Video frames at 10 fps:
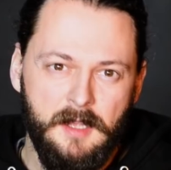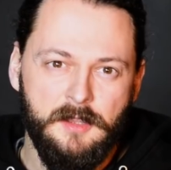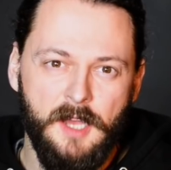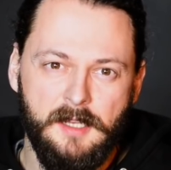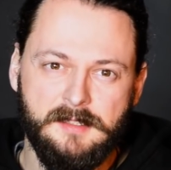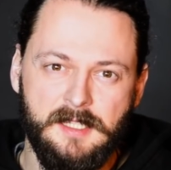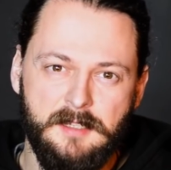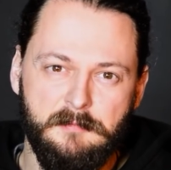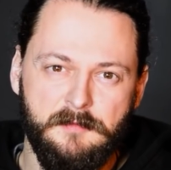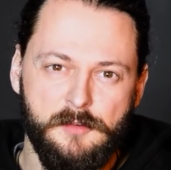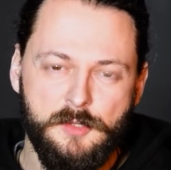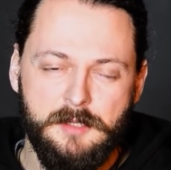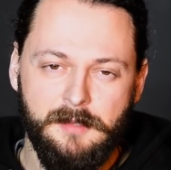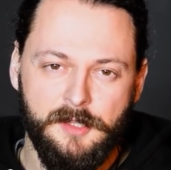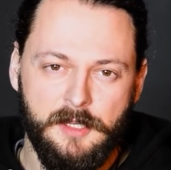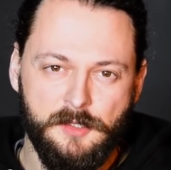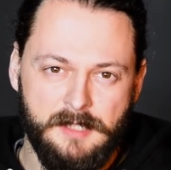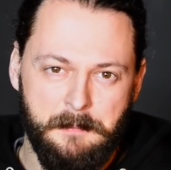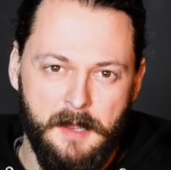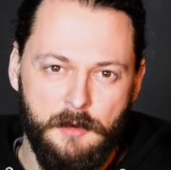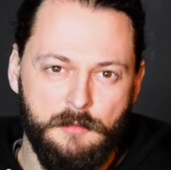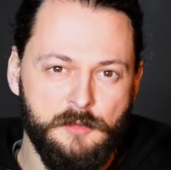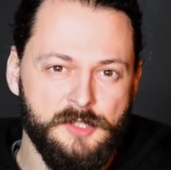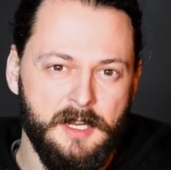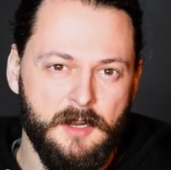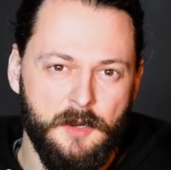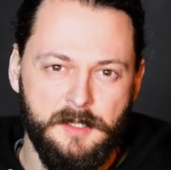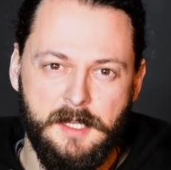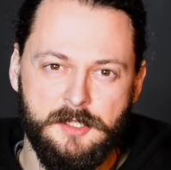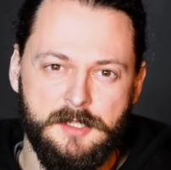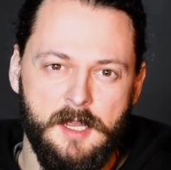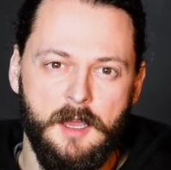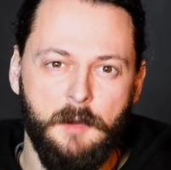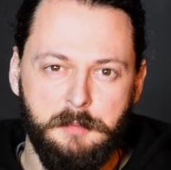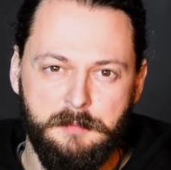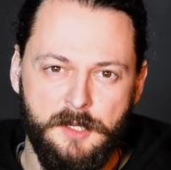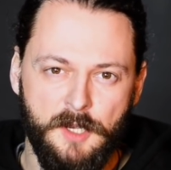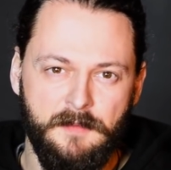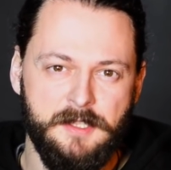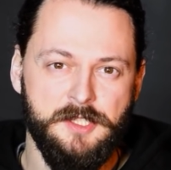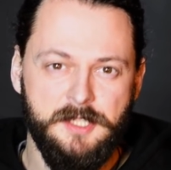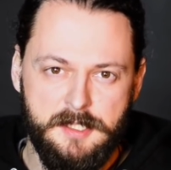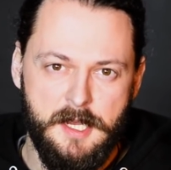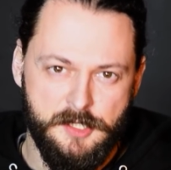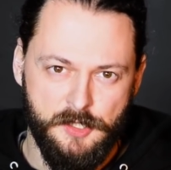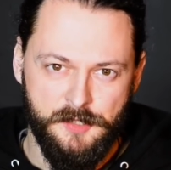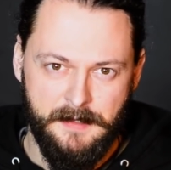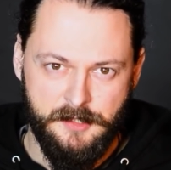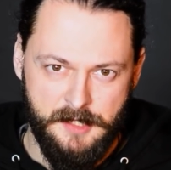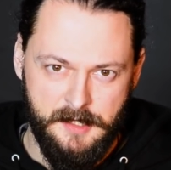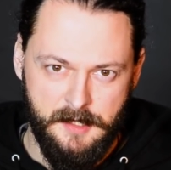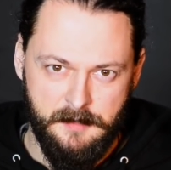no ale zanim wróci mi do tego zapał, muszę koniecznie opublikować niniejsze oświadczenie.